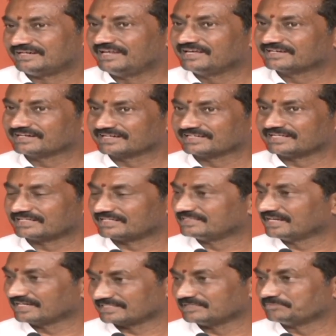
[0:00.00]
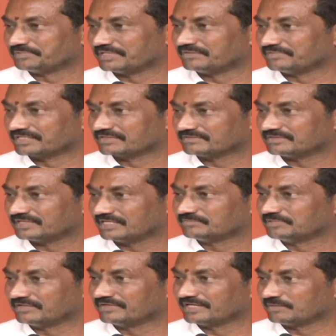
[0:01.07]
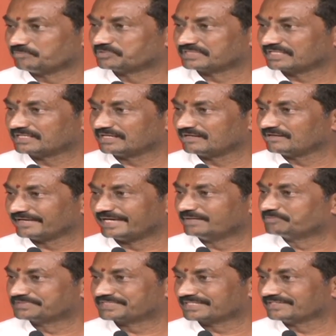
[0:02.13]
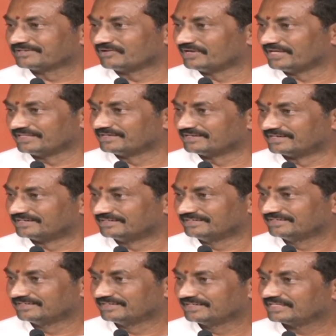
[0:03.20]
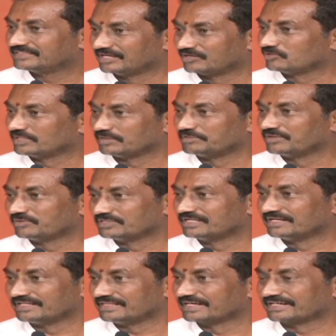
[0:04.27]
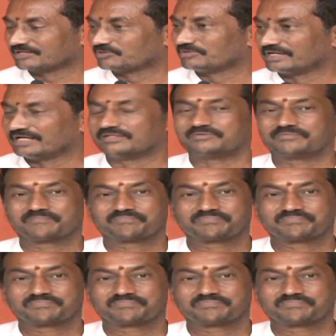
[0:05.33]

లీగల్గా నేను ఇందాక చెప్పినాను మీకు ఎనభై వేల పుస్తకాలలో ఏ పుస్తకంలో లేదన్న ఉంటే విలువద్దు అనేది ఎక్కడ కూడా లేదు